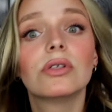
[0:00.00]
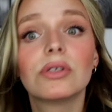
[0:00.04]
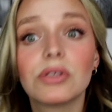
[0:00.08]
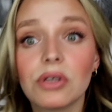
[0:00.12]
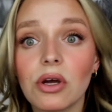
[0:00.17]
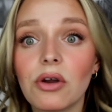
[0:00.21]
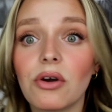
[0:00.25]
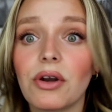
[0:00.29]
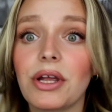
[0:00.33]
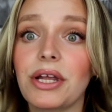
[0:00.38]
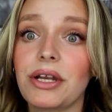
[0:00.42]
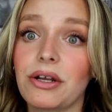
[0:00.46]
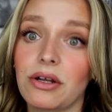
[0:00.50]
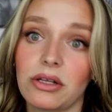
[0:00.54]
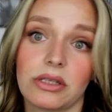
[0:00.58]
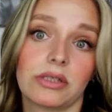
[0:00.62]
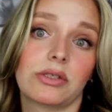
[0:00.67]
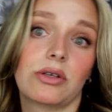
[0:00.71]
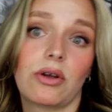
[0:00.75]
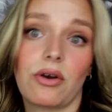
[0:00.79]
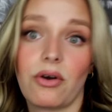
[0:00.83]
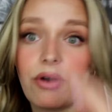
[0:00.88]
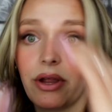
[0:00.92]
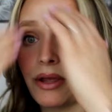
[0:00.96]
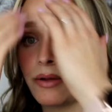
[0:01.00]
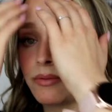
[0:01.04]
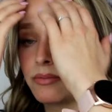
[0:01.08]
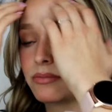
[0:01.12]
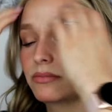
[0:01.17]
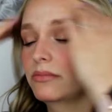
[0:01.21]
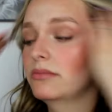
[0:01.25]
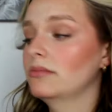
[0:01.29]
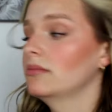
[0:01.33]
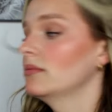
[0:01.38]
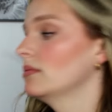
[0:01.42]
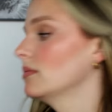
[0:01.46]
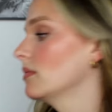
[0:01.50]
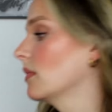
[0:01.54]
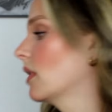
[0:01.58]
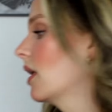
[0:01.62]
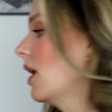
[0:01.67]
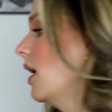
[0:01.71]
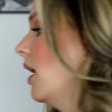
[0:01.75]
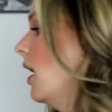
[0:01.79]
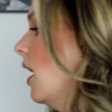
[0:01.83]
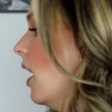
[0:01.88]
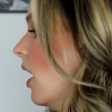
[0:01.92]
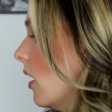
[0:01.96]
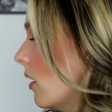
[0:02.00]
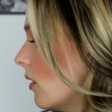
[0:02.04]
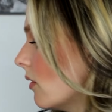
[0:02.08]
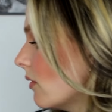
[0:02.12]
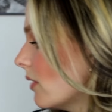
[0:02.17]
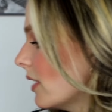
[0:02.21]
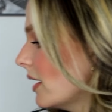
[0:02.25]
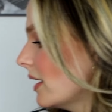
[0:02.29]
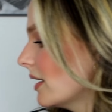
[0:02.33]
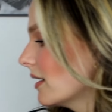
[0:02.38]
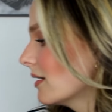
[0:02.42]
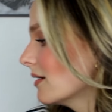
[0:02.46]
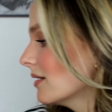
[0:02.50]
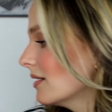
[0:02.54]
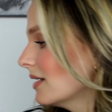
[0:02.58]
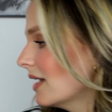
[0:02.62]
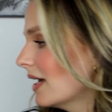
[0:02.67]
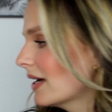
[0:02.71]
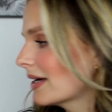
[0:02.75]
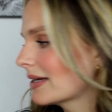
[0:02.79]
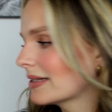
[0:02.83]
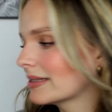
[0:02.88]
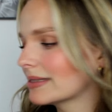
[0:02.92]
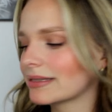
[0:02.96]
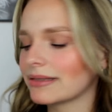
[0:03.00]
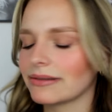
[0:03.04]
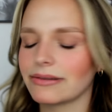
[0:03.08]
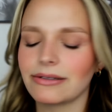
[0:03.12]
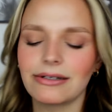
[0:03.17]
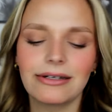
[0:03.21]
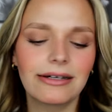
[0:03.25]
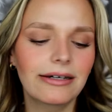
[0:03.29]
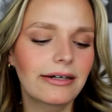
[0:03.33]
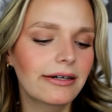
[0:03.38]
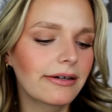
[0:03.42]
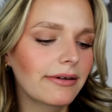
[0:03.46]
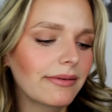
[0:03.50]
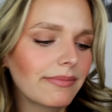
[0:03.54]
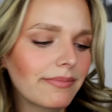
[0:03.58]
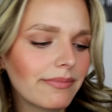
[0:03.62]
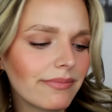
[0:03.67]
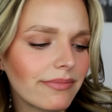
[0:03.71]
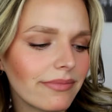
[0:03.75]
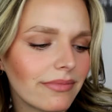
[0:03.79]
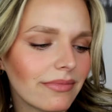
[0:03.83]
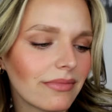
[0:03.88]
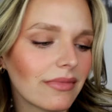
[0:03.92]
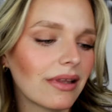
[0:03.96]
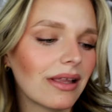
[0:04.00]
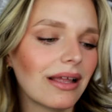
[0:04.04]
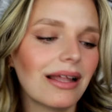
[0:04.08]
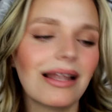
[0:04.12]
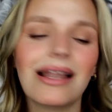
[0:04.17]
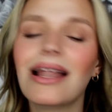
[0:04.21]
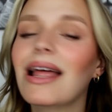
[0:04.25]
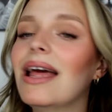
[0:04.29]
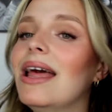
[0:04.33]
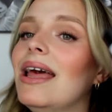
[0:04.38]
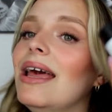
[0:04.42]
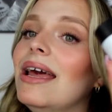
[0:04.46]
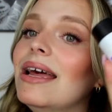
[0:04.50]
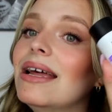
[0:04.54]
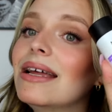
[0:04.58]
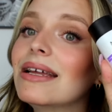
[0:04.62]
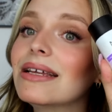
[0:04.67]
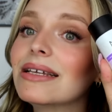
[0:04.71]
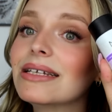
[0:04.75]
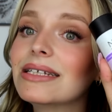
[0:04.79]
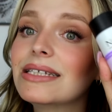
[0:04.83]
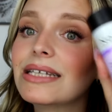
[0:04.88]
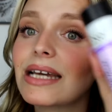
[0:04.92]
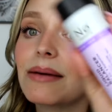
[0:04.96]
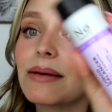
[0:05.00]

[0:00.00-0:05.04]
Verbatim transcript: Sorry, not sorry. Okay, next. Ähm, ich